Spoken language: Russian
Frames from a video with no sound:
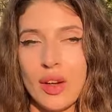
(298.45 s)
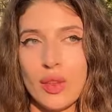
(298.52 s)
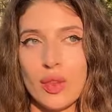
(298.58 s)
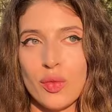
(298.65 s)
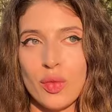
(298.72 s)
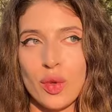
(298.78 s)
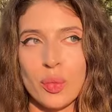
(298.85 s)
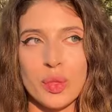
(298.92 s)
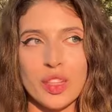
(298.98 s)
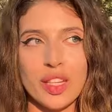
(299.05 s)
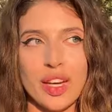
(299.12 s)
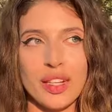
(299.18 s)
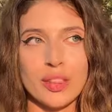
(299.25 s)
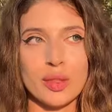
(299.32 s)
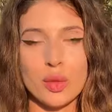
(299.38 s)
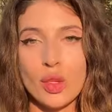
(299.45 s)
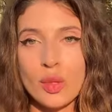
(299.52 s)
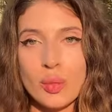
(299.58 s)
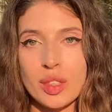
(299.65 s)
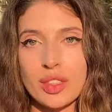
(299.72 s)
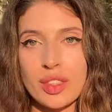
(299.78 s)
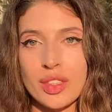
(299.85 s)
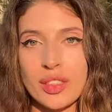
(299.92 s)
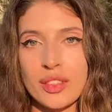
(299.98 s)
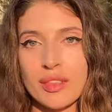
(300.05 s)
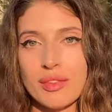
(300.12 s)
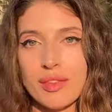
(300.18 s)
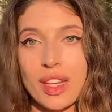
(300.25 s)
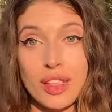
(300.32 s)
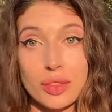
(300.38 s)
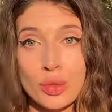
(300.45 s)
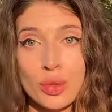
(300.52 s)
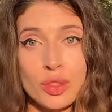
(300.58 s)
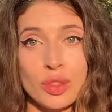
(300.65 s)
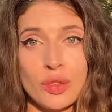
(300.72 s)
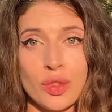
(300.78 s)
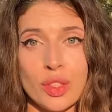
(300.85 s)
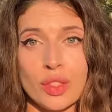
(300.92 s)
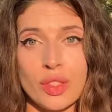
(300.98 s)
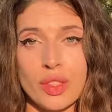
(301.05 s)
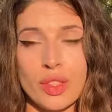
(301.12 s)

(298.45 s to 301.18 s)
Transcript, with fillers: его педаль тормоза отсутствует.